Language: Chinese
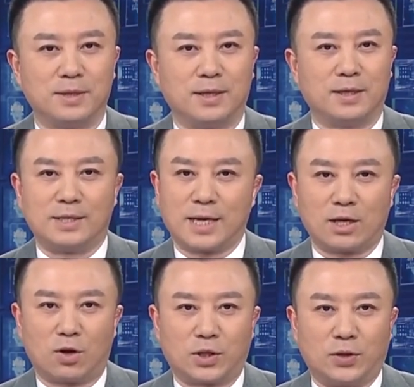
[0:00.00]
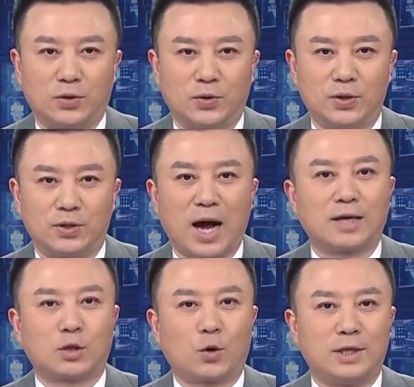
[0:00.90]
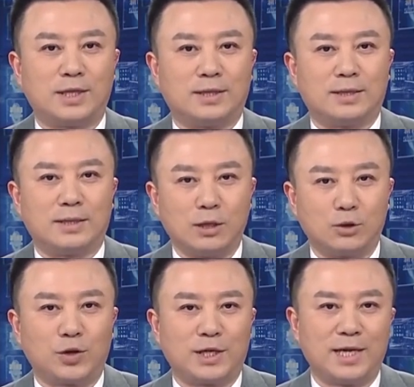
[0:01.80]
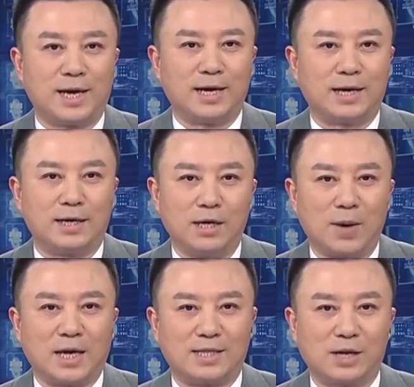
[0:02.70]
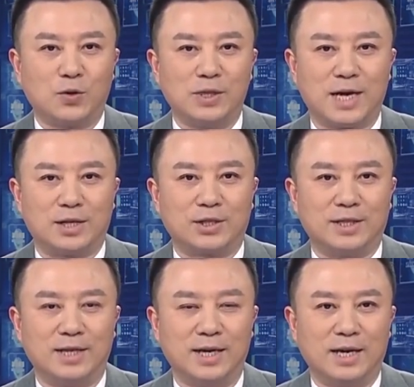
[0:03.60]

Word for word: 意见要求，扎实推进宜居宜业和美乡村建设，